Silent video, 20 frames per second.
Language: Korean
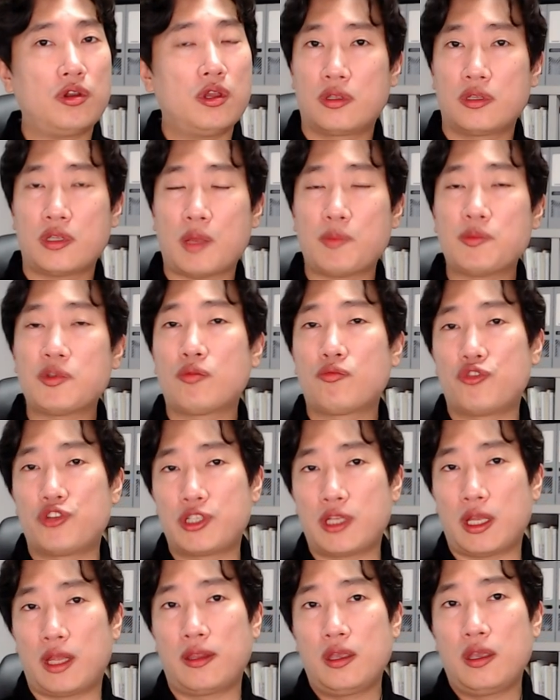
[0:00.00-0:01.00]

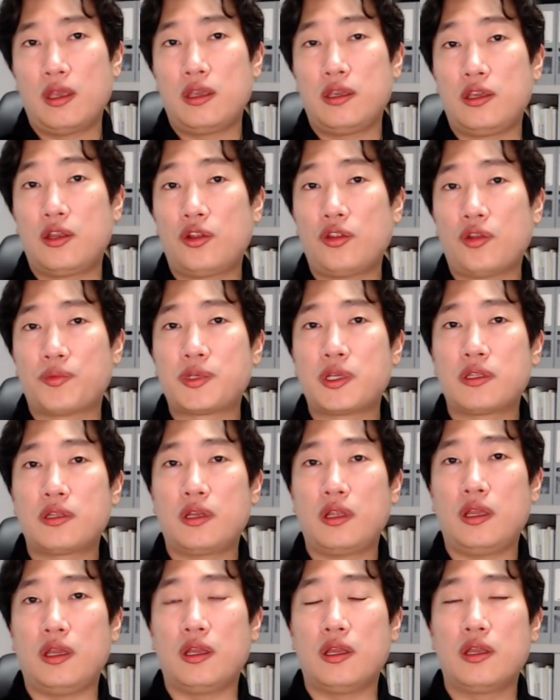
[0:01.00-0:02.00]
삼성물산 이런
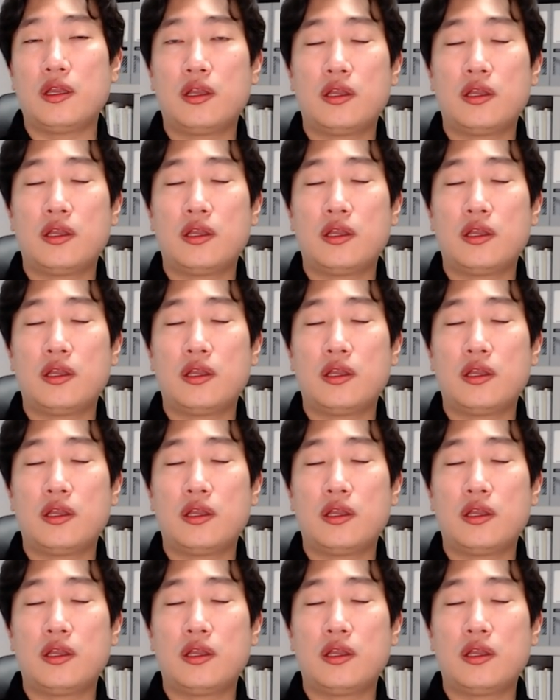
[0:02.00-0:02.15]
업체들이